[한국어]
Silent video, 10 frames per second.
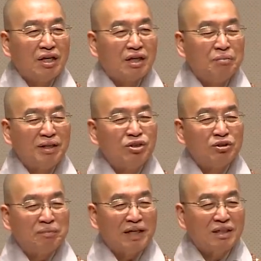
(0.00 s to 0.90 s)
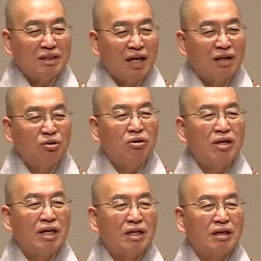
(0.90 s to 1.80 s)
그만 마이클 탁
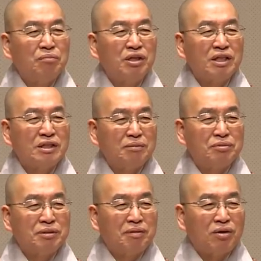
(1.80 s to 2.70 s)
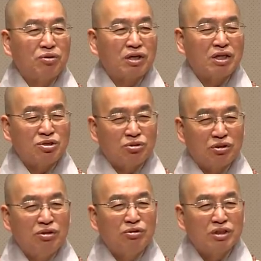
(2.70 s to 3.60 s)
놓으려니까 뭔가 찝찝하고
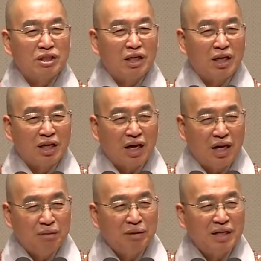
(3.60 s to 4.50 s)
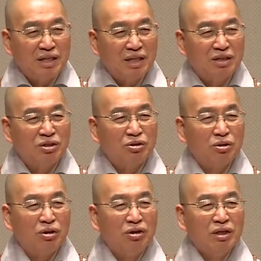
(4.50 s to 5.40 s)
계속 들고 있으려니까 할 말이 없고
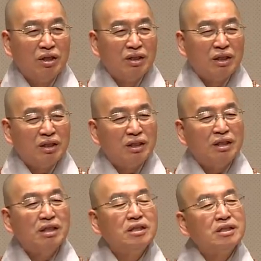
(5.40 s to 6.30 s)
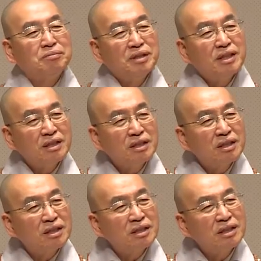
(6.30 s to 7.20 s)
네. 이 지금 이런
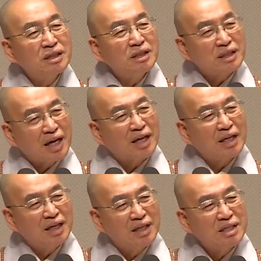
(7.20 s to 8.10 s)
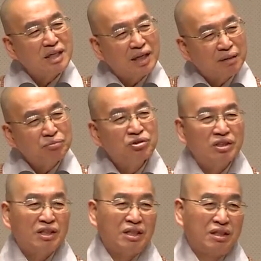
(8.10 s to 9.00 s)
것이 자기 인생의
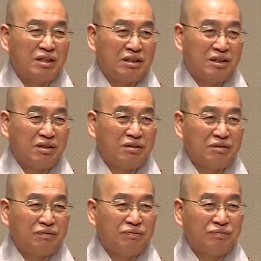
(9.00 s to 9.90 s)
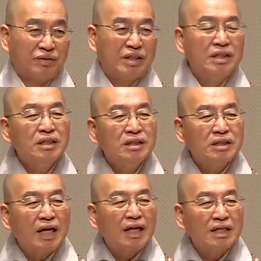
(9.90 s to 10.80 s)
문제라는 거예요.
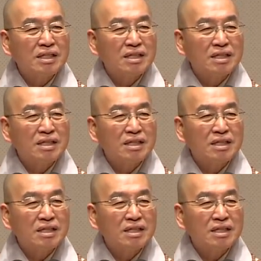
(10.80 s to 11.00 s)
그런 자기